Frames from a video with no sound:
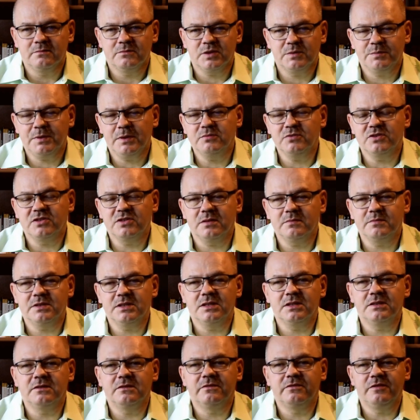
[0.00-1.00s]
Przypomnij
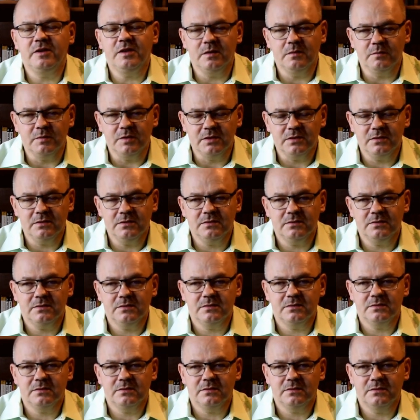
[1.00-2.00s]
sobie filmy
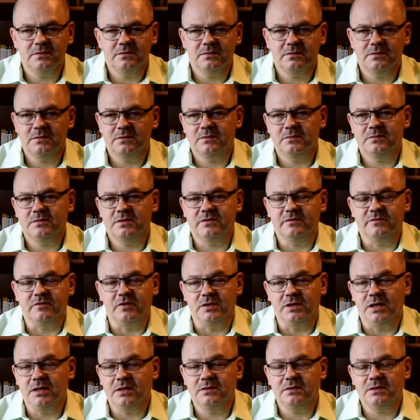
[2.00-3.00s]

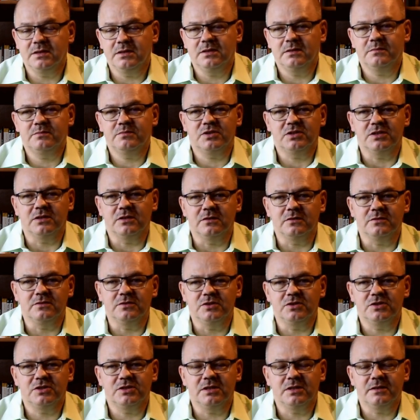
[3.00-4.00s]
wojenne,
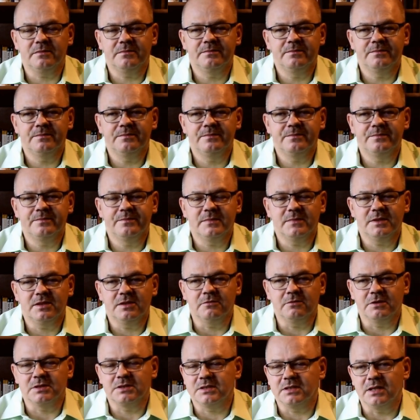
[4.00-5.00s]
przyrodnicze,
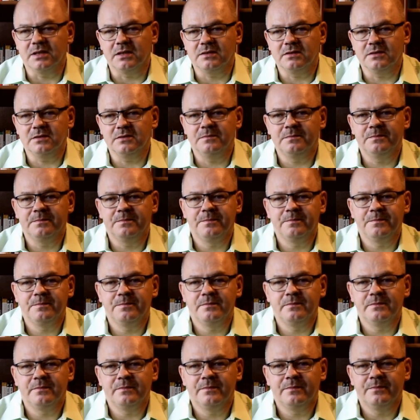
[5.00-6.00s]
westerny,
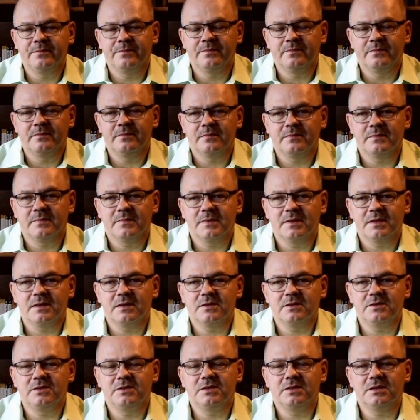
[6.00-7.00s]

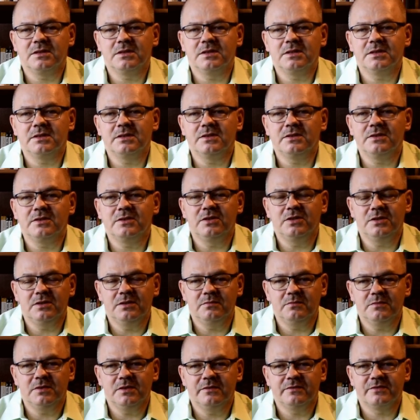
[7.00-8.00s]
gdzie
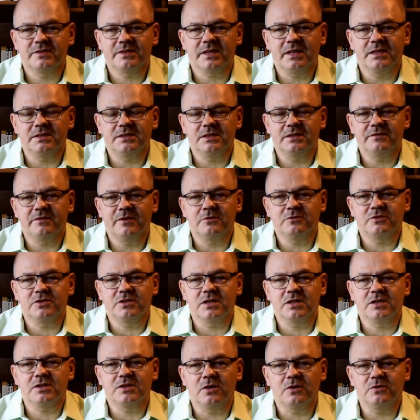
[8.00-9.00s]
dym wskazywał,
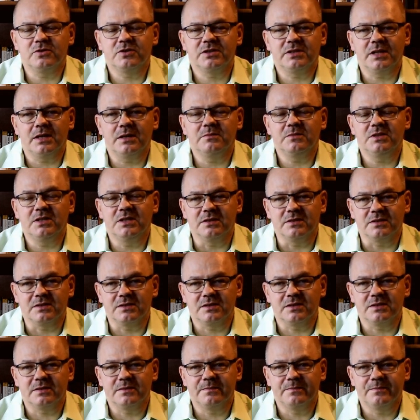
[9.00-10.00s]
że ktoś tam
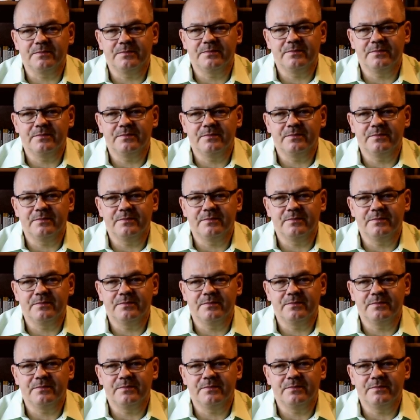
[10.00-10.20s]
jest,